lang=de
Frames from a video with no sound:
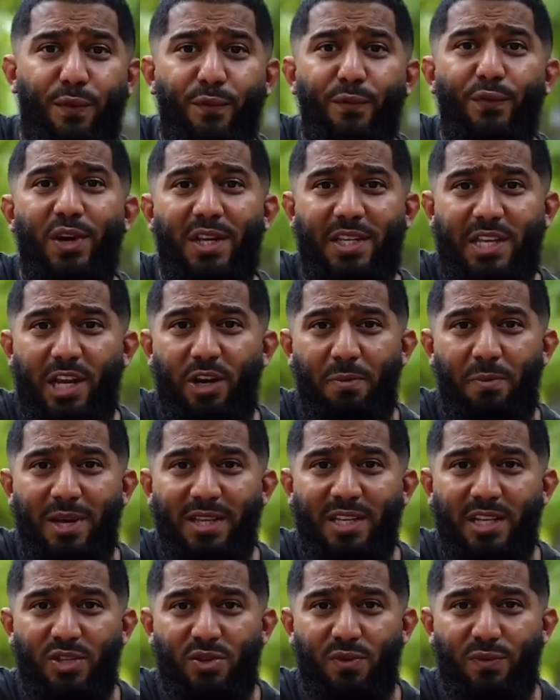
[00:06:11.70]
500
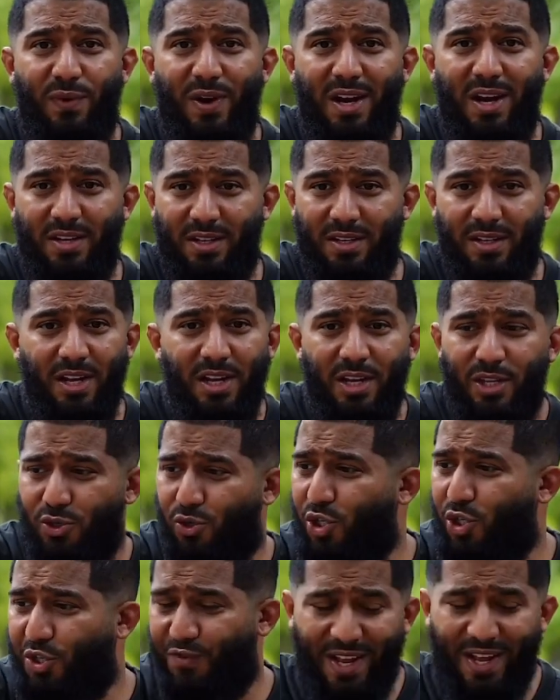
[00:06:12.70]
Kilometer zu fahren,
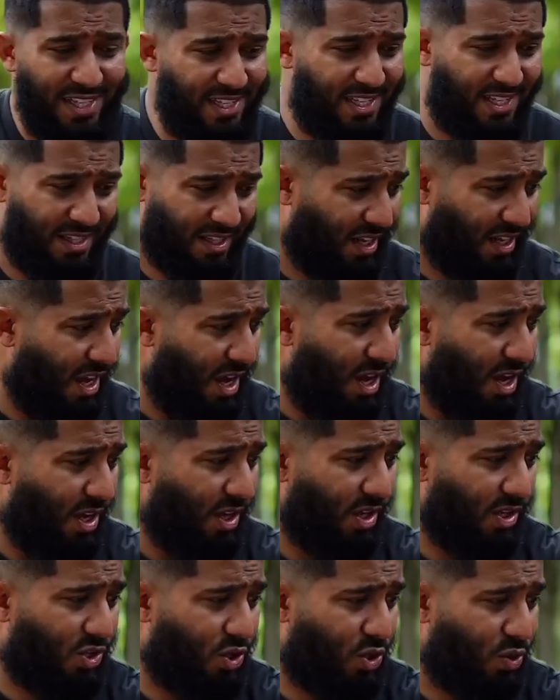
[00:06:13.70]
zu schwänzen,
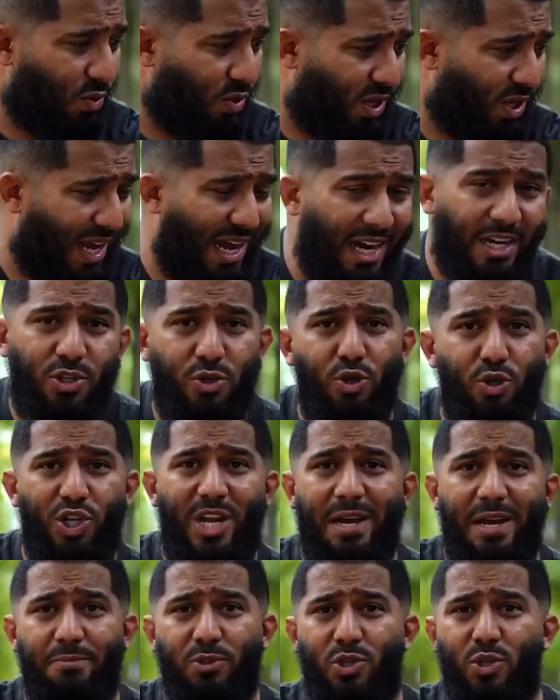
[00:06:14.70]
äh, zu, krank zu
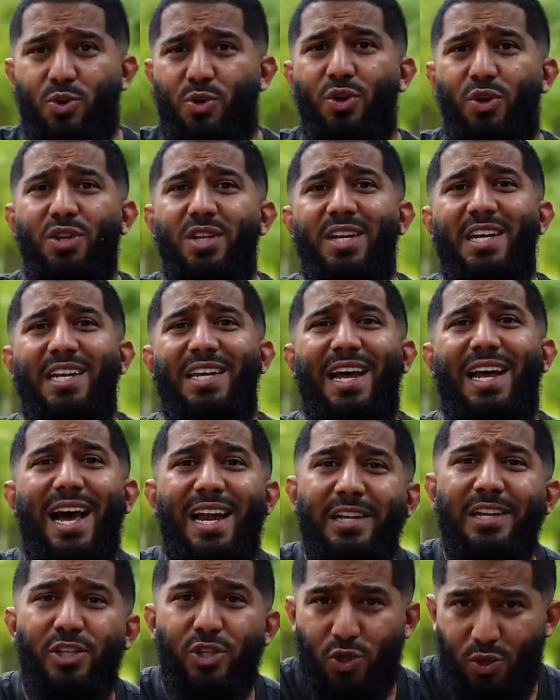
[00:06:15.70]
schreiben, zu kündigen,
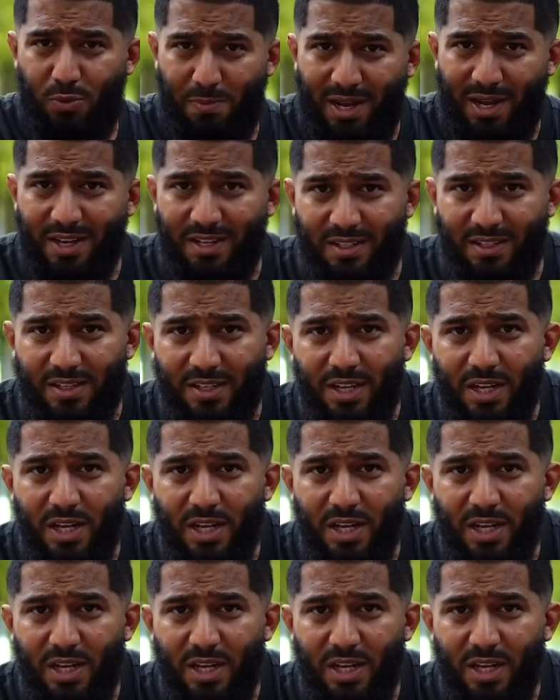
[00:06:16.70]
alles zu machen.